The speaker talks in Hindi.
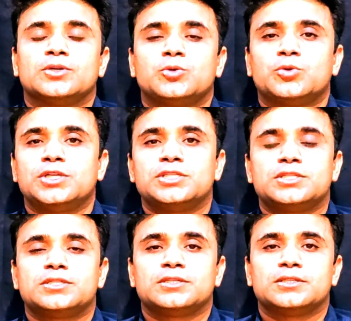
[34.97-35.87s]

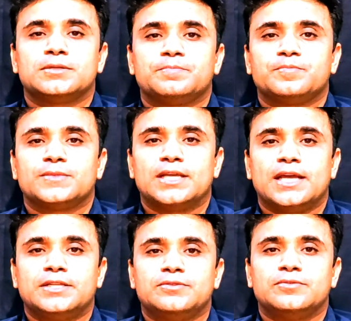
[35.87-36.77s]
टूरिस्ट
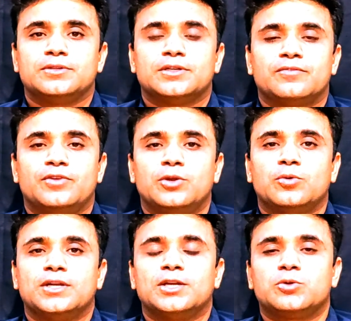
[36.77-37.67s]
एज वी
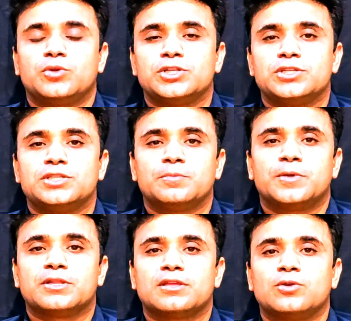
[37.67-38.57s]
नो डेट टूरिस्ट इज tourist
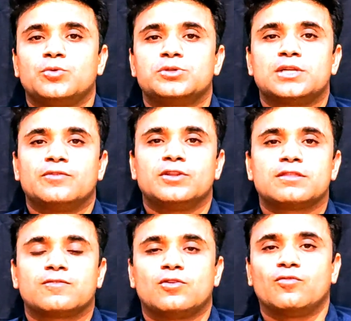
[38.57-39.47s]
पर्सन हु ट्रेवल्स
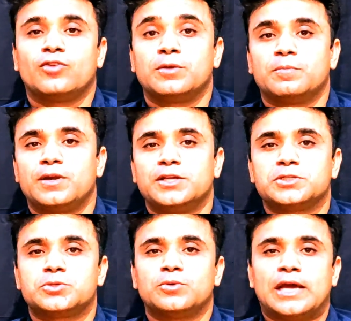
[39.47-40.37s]
फ्रॉम वन प्लेस
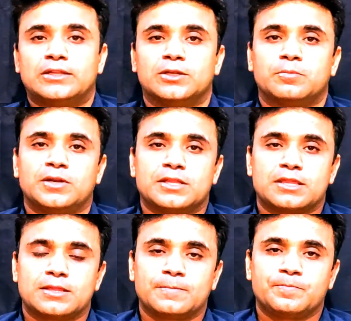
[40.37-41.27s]
टू place
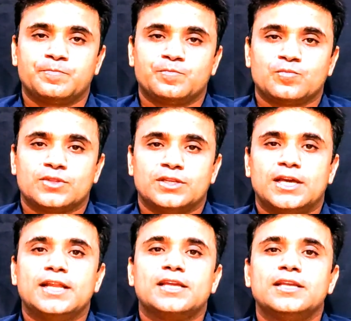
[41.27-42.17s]
प्लेस
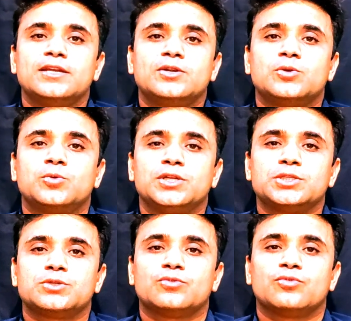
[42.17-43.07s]
यानी कि
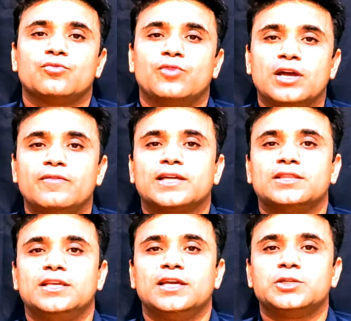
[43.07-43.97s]
टूरिस्ट वह
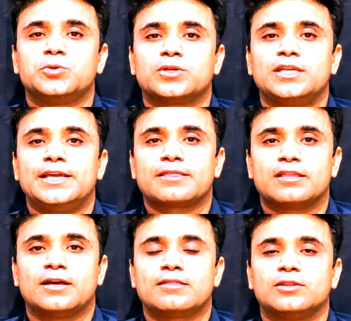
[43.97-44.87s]
व्यक्ति है जो कि एक
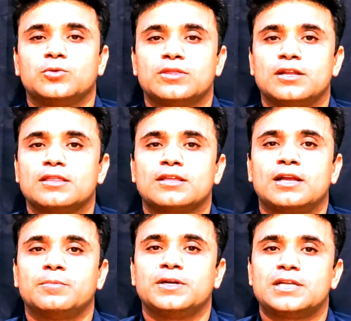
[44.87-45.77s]
स्थान से दूसरे
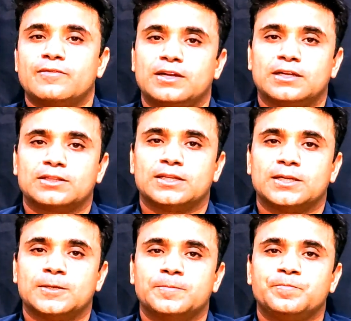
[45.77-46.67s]
स्थान पर ट्रैवल करता है